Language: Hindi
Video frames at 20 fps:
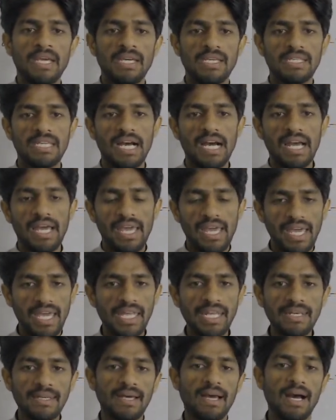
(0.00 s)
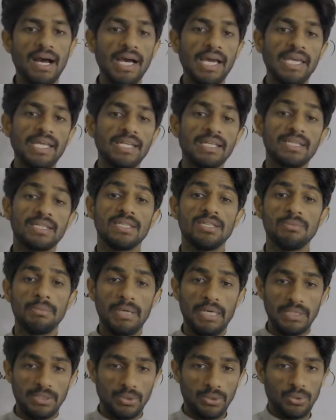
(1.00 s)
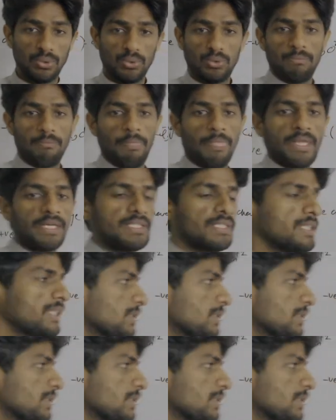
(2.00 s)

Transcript: या एन आयन की बात हो ठीक